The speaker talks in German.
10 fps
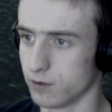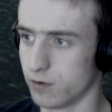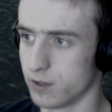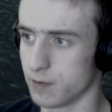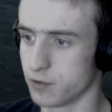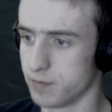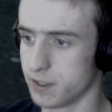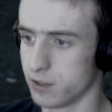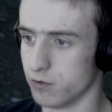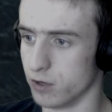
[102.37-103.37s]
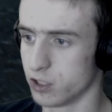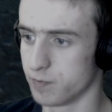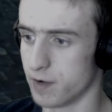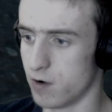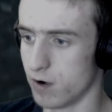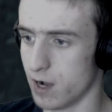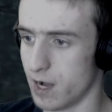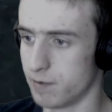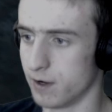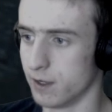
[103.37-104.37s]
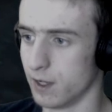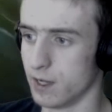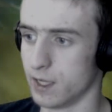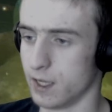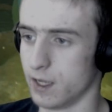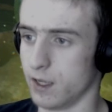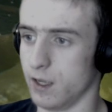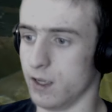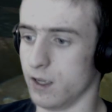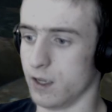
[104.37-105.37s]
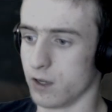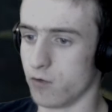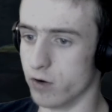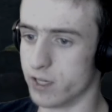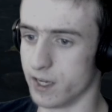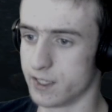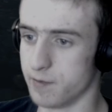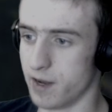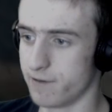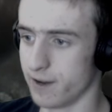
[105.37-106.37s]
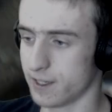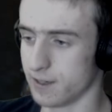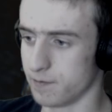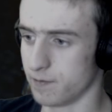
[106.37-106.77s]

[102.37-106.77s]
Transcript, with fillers: Und ich habe so ein bisschen Gehirnsuppe auch, aber... Gut, jetzt im Endeffekt...